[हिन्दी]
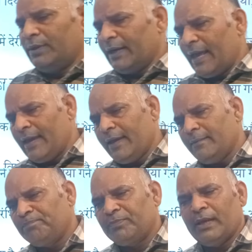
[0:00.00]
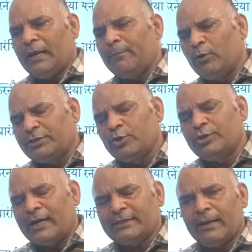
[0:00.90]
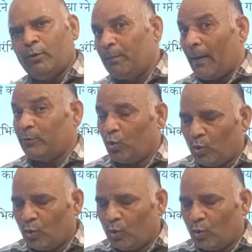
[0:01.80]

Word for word: निर्णय है यानी पुलिस की जो जांच है वो प्राप्त